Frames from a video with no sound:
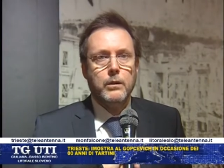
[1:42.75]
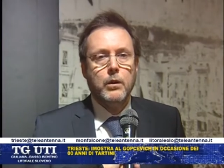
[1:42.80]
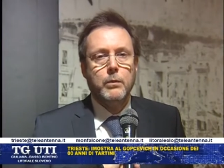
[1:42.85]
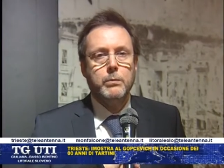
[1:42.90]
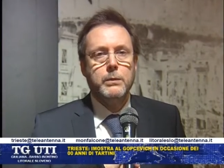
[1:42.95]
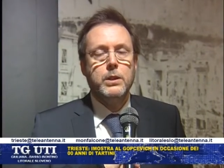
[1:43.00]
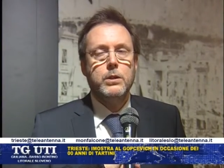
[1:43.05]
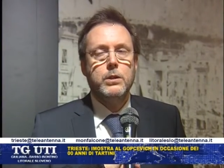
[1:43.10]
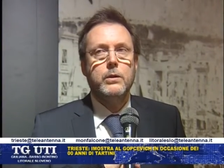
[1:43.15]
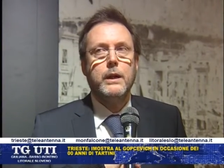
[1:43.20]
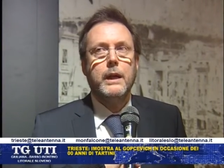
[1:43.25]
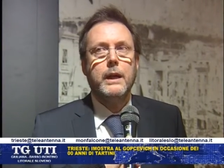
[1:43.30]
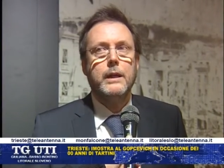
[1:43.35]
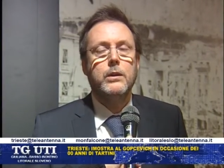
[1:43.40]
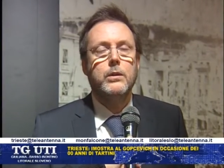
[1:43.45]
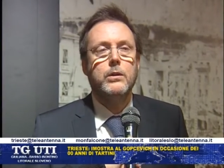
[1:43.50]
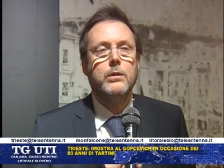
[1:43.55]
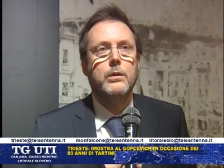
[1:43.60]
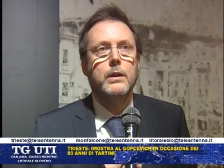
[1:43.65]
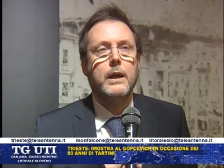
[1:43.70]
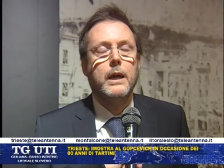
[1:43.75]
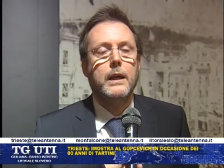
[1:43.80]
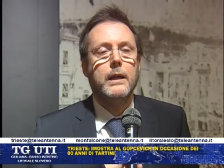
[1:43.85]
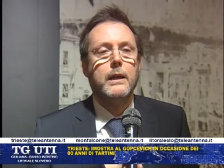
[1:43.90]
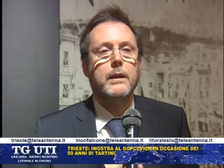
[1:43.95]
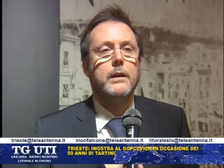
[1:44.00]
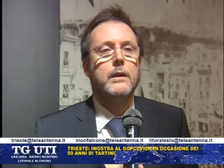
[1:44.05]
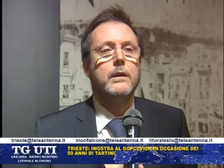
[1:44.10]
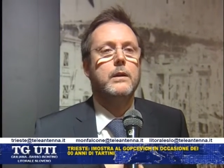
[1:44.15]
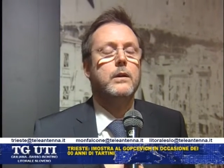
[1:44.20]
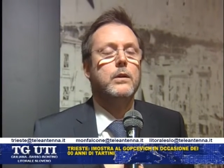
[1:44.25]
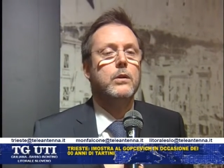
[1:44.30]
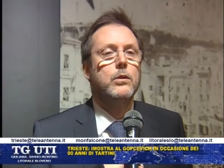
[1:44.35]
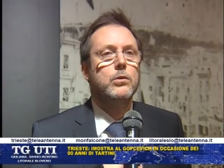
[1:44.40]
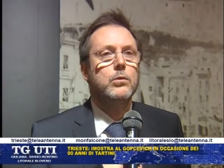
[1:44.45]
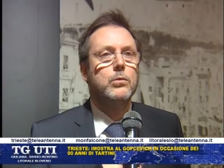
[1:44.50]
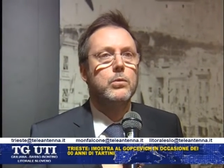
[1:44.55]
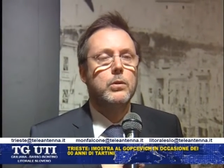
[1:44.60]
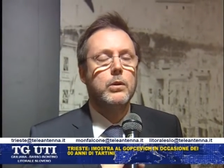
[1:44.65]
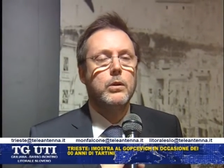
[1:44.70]
commissionato a
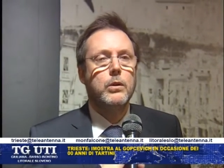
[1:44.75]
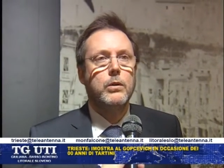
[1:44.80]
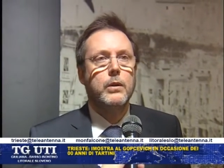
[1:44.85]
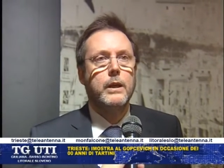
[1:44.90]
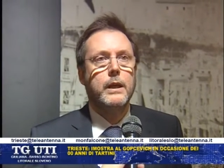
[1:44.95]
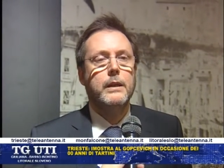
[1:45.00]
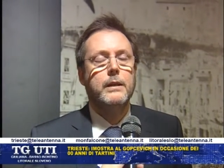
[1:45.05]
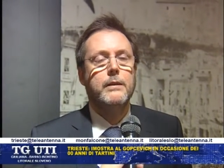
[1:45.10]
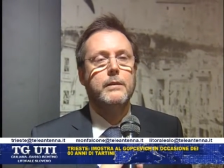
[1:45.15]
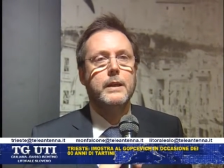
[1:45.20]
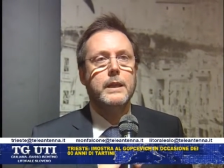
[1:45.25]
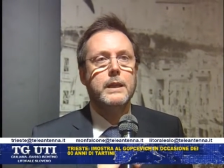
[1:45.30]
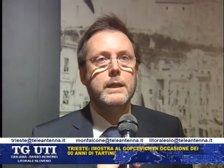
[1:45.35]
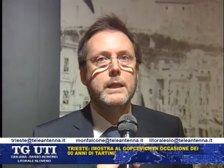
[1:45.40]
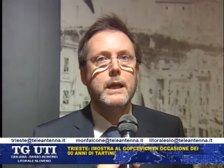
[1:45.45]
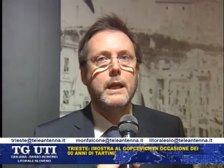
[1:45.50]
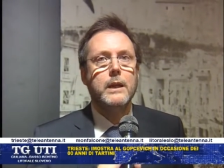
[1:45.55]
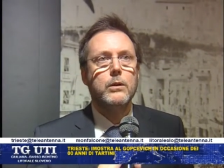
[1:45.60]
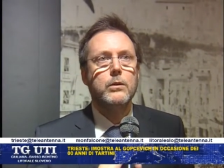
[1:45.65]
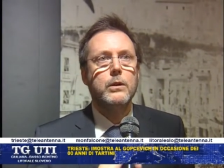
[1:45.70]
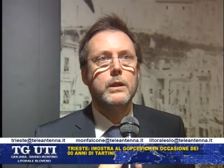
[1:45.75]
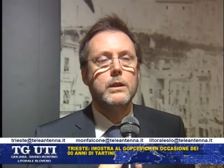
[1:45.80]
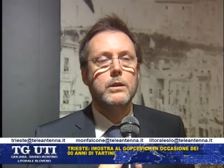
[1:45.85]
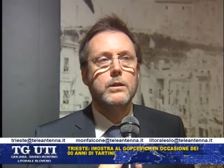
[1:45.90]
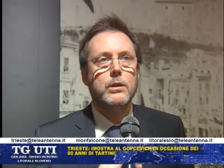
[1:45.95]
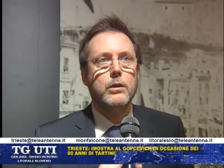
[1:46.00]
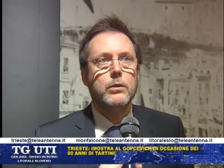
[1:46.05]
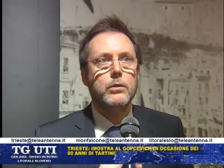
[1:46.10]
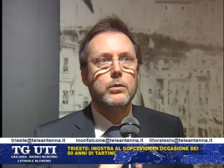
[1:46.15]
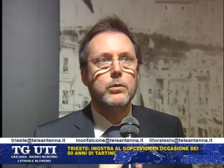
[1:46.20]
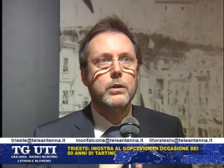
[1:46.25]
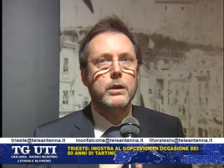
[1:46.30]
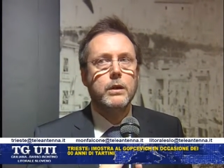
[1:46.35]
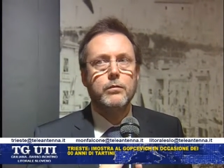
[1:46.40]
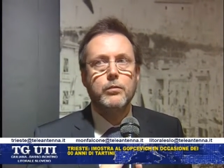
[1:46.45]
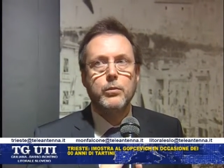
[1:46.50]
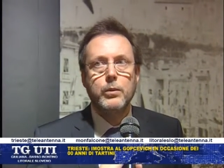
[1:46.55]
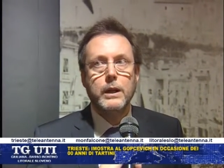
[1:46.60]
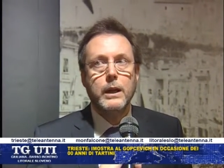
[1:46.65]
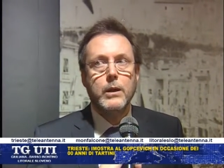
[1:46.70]
allo scultore veneziano del Zotto
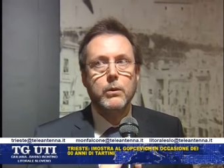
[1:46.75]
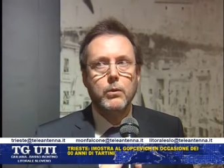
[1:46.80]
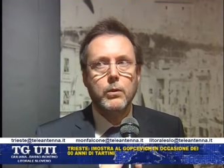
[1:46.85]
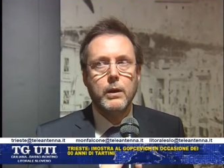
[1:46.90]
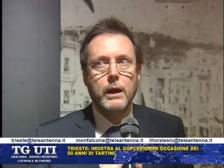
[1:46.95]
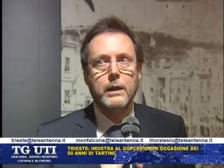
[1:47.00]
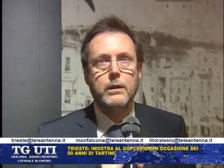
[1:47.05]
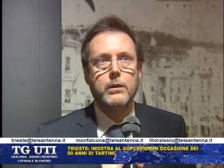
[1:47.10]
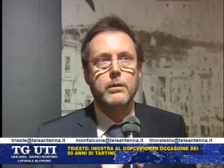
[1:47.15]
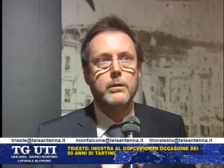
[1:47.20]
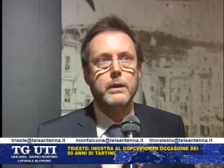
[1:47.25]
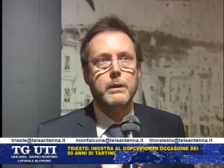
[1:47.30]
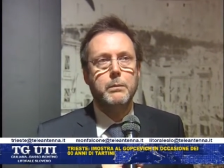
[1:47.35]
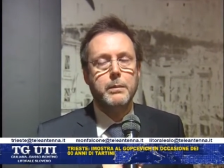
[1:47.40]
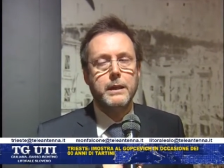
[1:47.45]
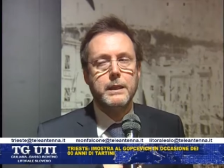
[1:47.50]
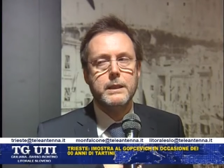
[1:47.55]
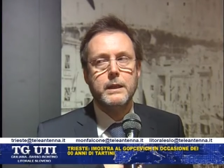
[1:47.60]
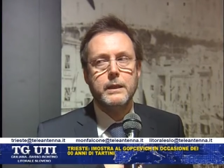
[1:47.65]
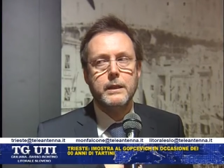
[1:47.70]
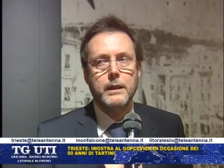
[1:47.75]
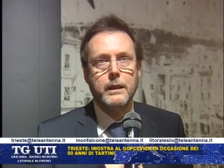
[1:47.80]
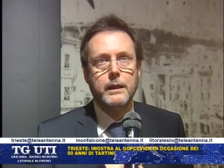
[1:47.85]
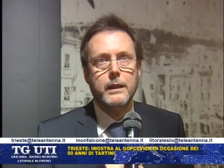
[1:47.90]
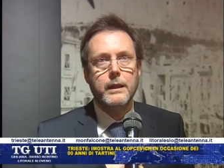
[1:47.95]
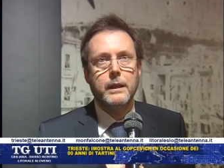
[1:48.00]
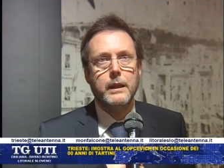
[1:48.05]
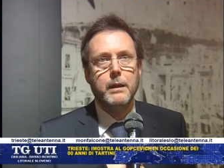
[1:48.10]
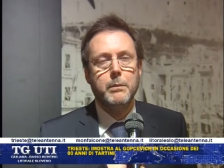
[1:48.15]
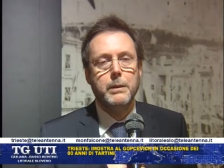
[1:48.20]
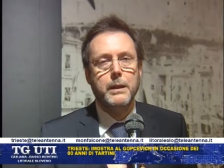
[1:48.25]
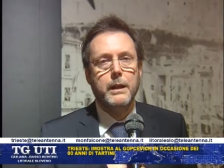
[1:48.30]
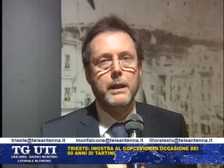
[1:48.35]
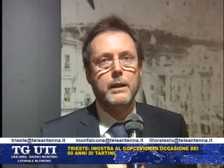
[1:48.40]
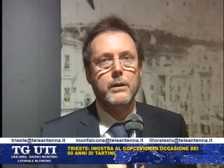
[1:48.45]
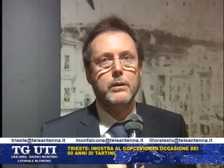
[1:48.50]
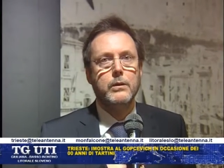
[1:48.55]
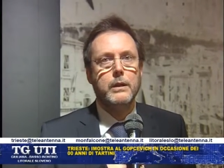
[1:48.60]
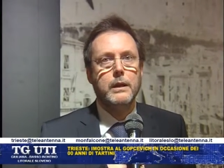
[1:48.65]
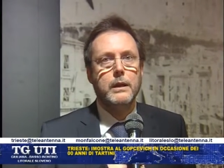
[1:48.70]
che fu inaugurato in piazza Tartini a
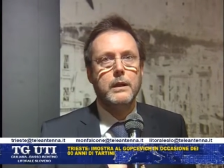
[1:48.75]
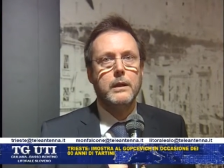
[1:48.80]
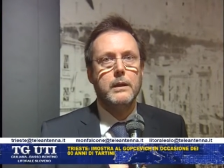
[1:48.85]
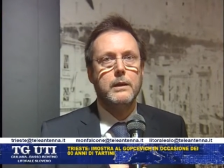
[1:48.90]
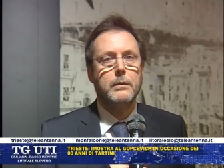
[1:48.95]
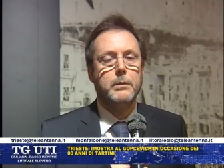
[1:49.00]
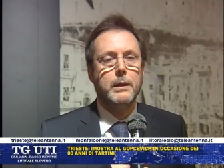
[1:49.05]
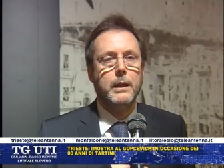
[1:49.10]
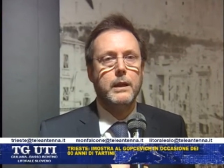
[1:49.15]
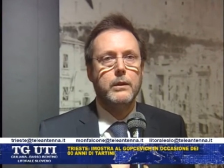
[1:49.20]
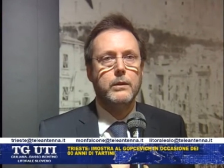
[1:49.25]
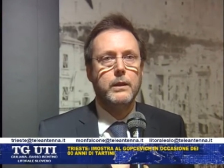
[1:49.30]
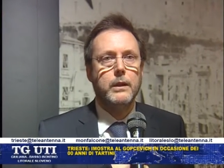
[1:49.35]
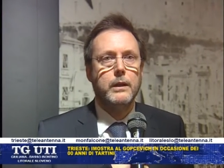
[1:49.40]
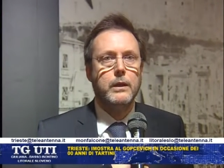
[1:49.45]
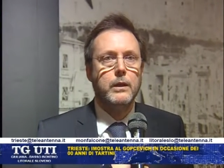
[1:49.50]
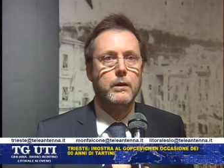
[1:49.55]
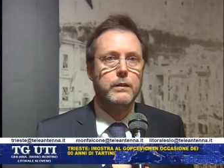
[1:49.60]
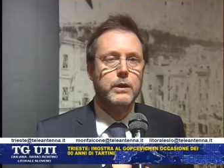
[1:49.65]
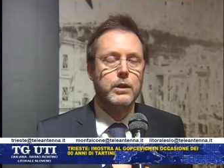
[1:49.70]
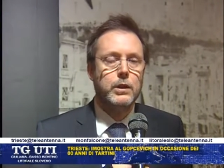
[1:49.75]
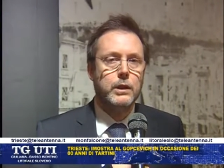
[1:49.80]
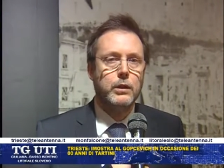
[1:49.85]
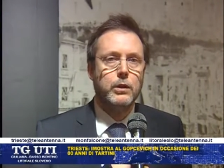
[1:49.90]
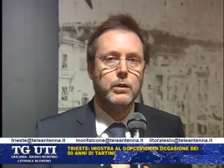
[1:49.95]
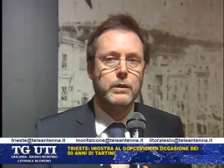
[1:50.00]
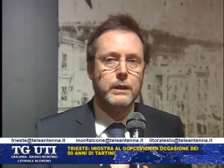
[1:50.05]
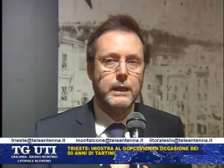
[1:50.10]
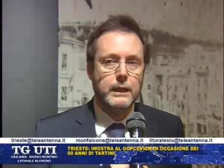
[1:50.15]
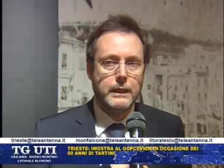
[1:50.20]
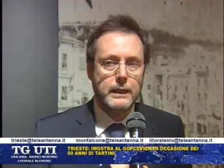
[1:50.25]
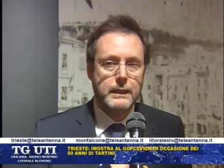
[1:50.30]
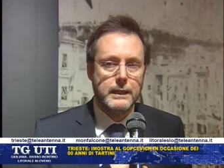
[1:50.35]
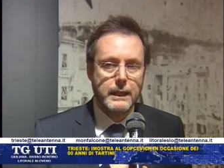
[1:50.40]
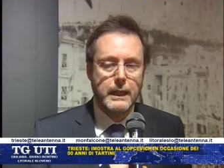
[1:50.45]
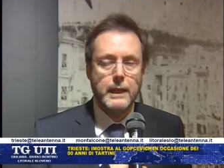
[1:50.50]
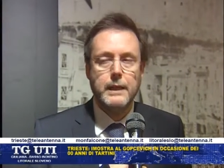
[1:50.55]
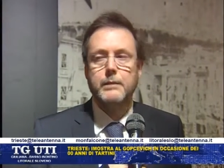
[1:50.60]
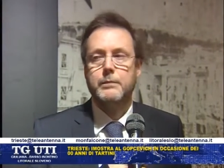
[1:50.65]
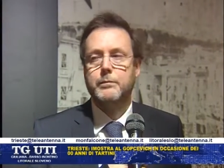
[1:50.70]
Pirano nel
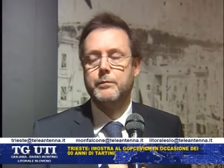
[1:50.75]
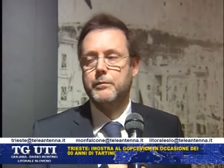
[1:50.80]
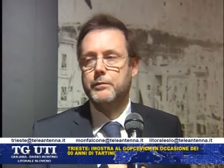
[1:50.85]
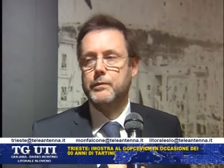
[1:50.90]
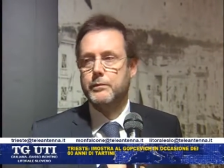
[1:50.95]
1986.